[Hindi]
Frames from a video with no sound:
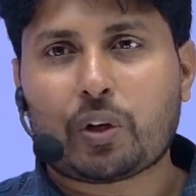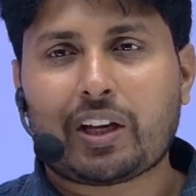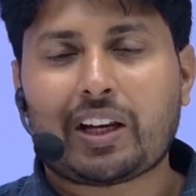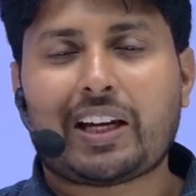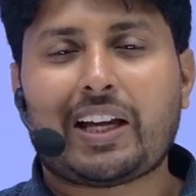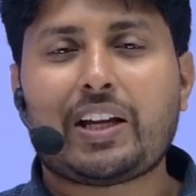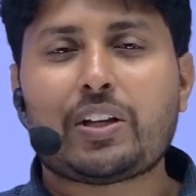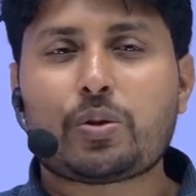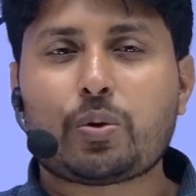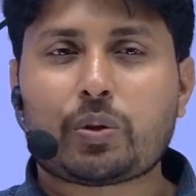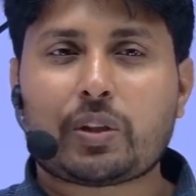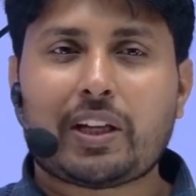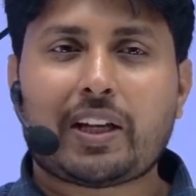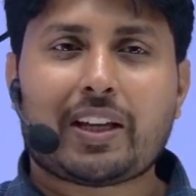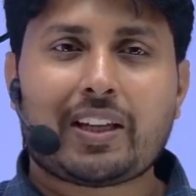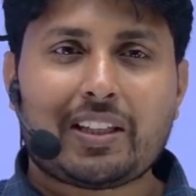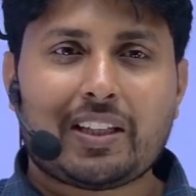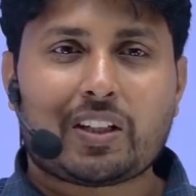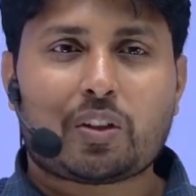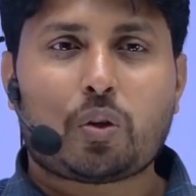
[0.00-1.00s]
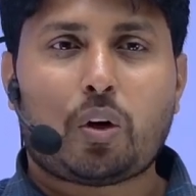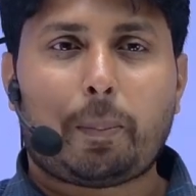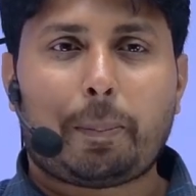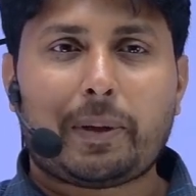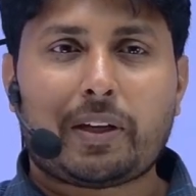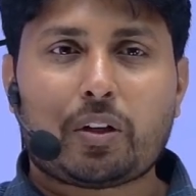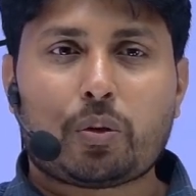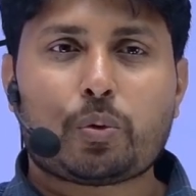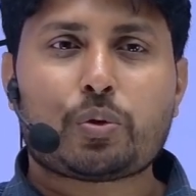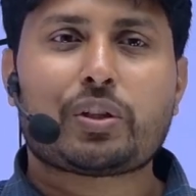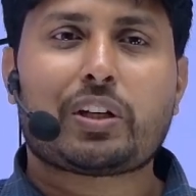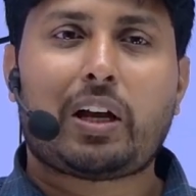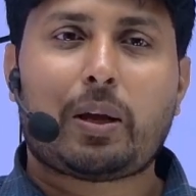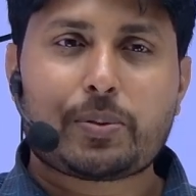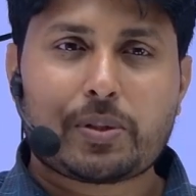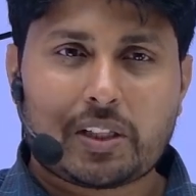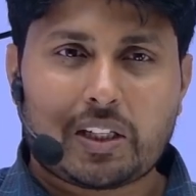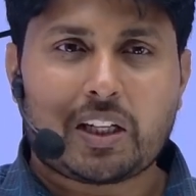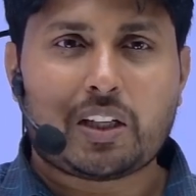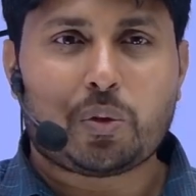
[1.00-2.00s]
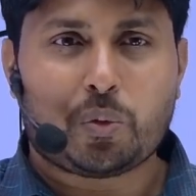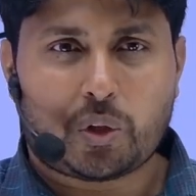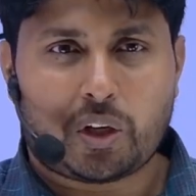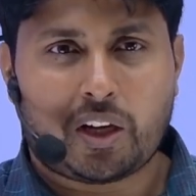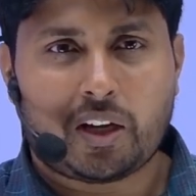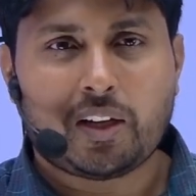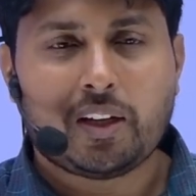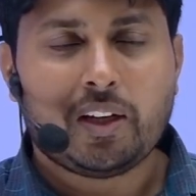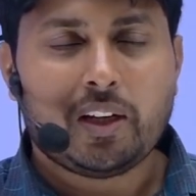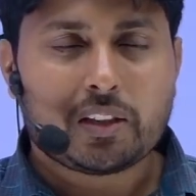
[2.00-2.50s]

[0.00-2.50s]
रियलाइज होता है कि ये टॉपिक के क्वेश्चन आपसे नहीं हो रहा है